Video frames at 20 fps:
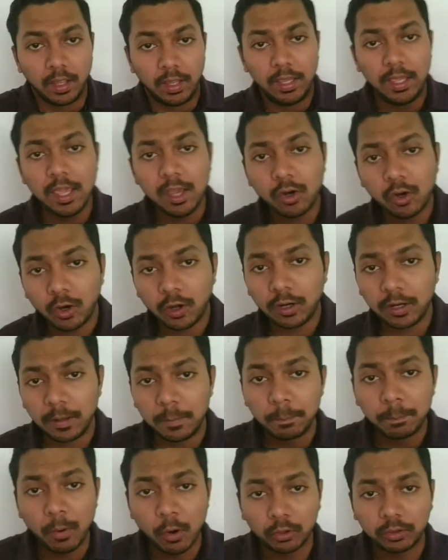एक और
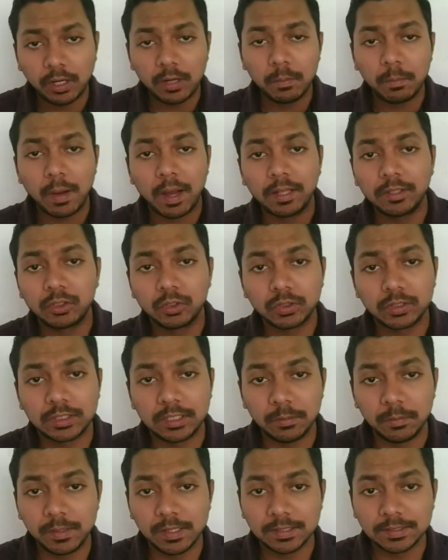इम्पॉर्टेंट बात जो
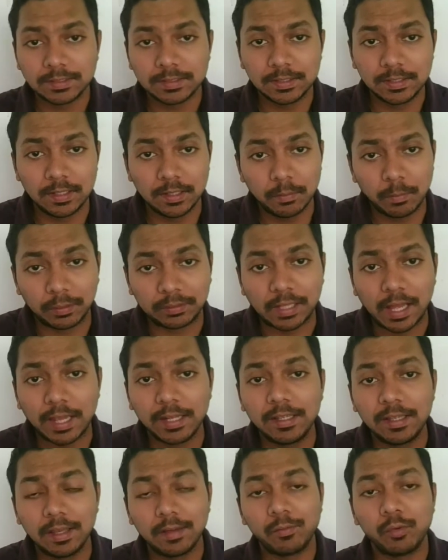सीबीएसई e ने
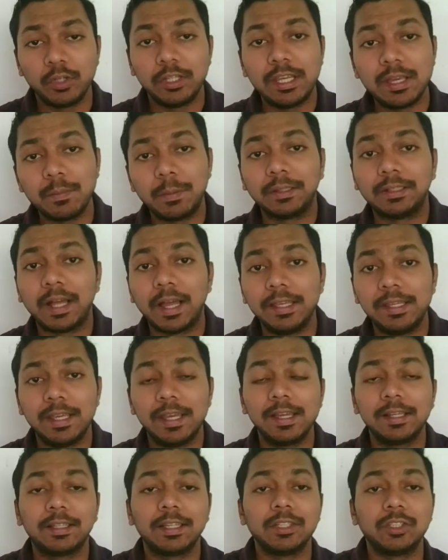बताई है वो ये बताई
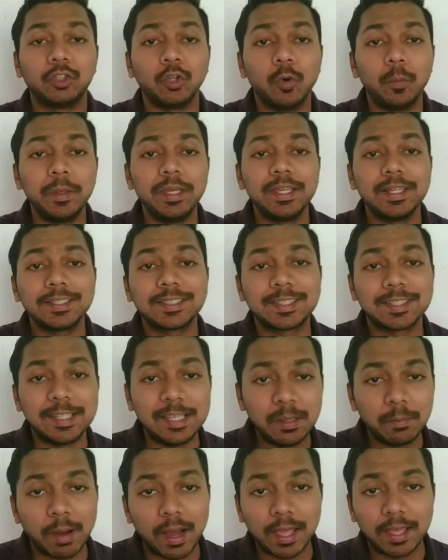है कि जो भी ये
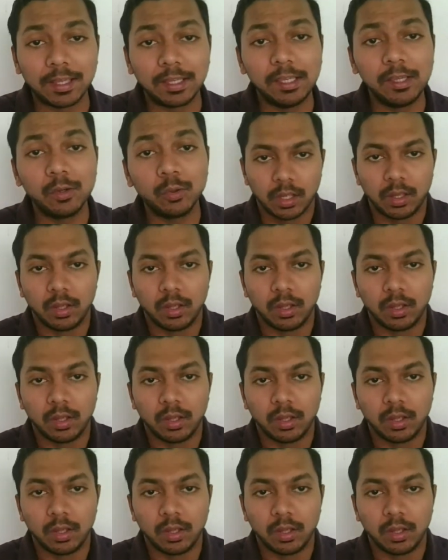स्कीम आएगी